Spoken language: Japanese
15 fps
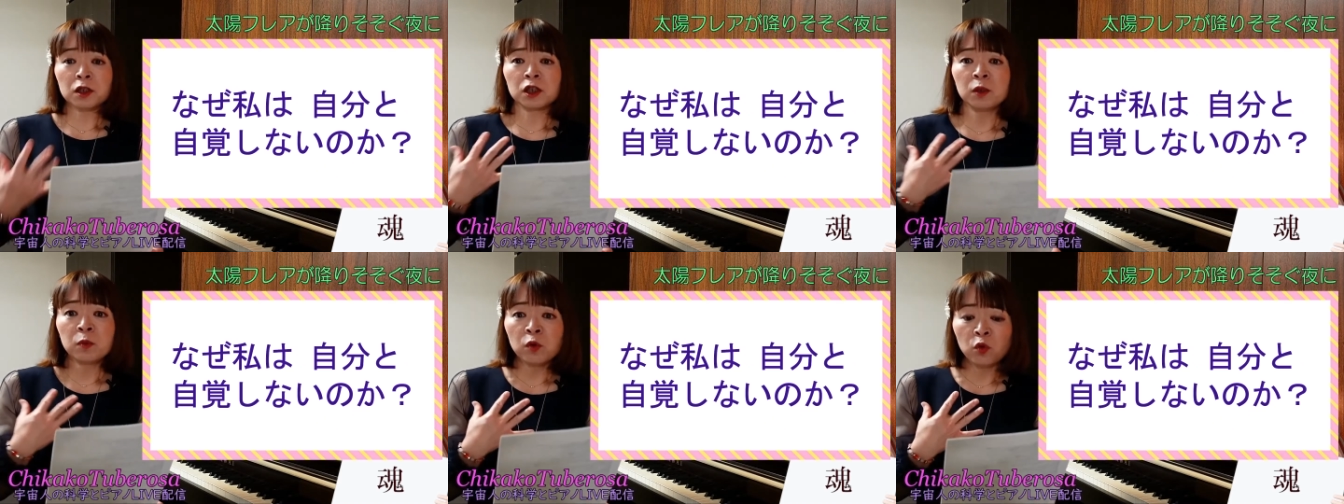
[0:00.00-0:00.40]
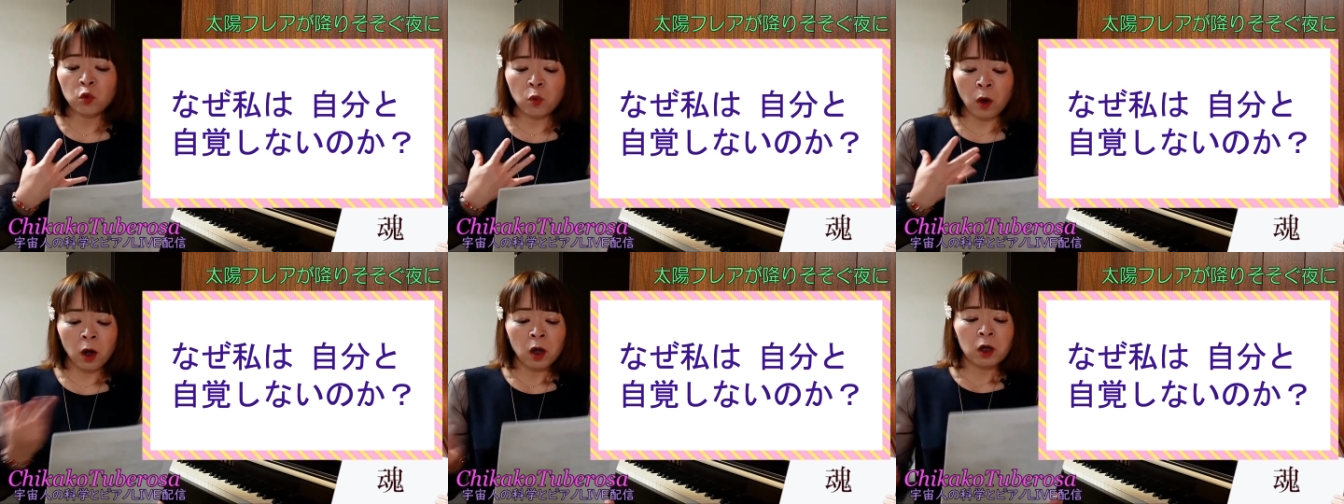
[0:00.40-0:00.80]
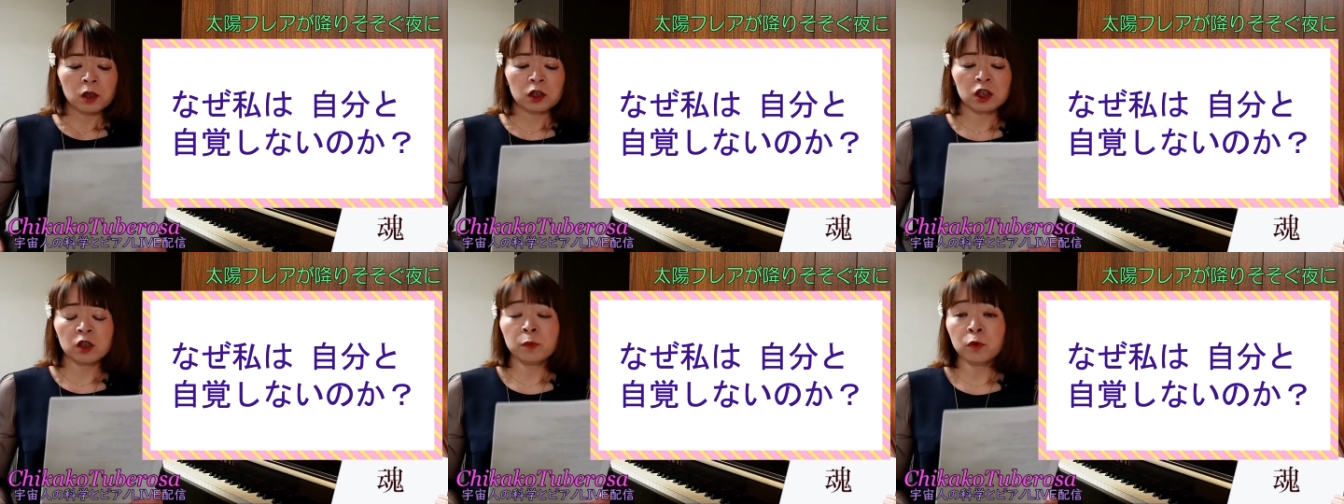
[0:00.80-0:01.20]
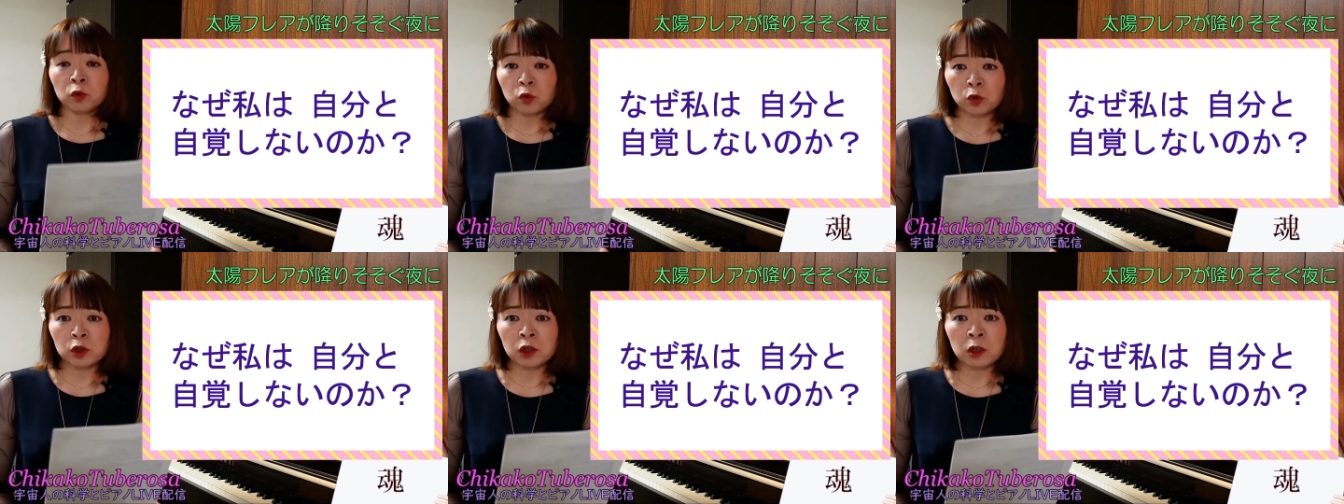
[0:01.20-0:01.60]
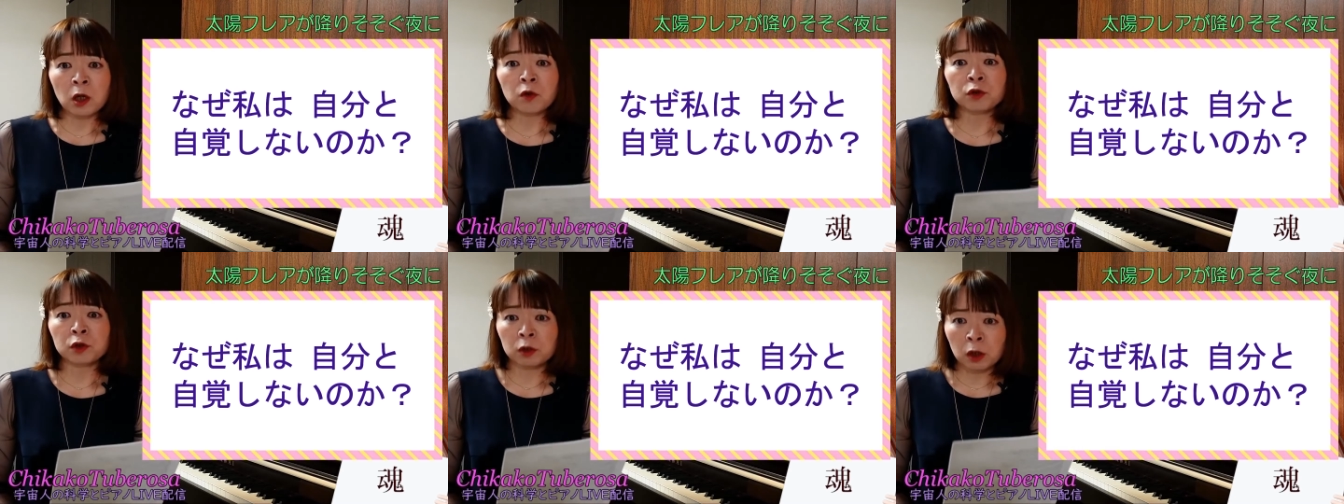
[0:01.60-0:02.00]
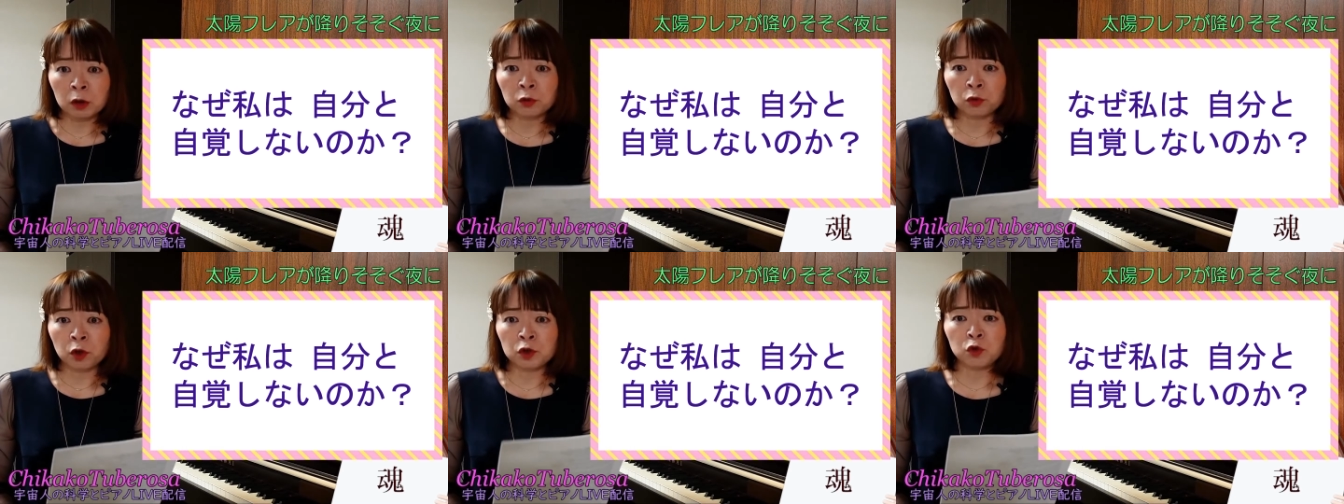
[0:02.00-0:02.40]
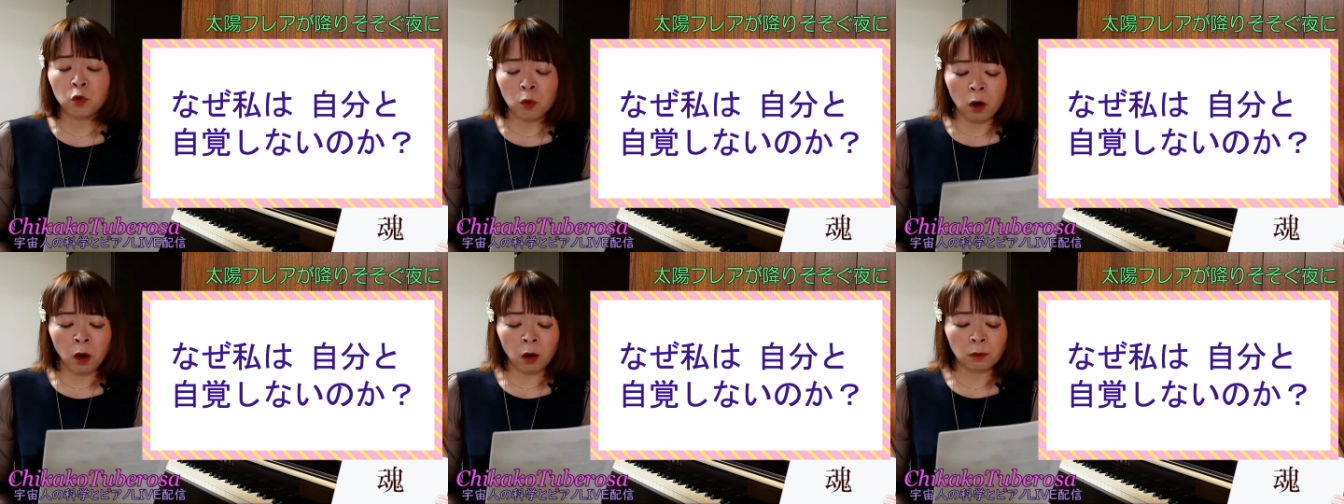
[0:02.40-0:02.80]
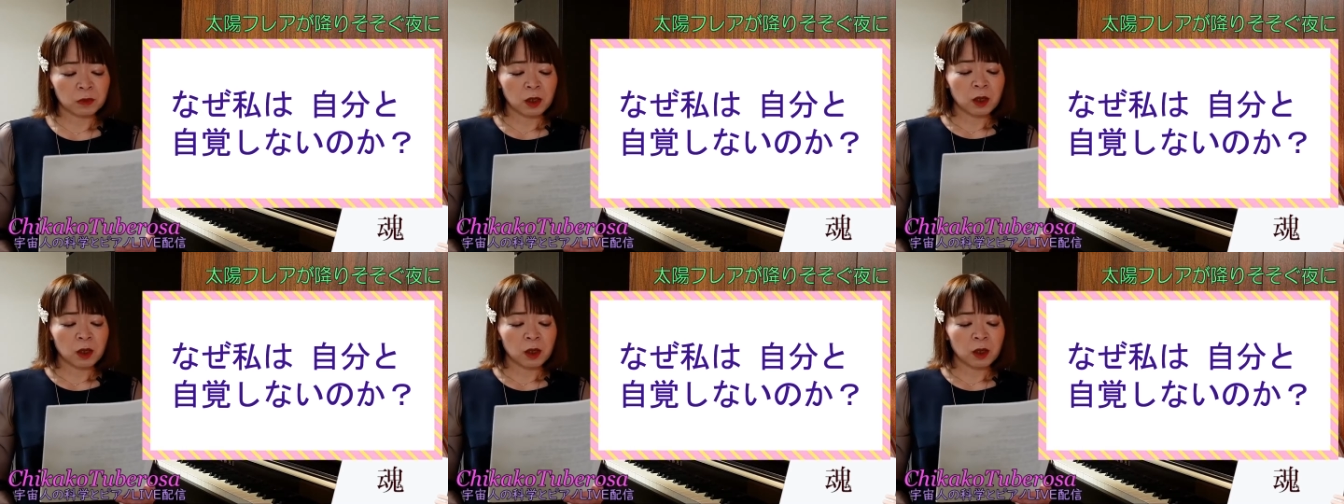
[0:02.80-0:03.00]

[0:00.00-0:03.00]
自分は自分と自覚しないのでしょうか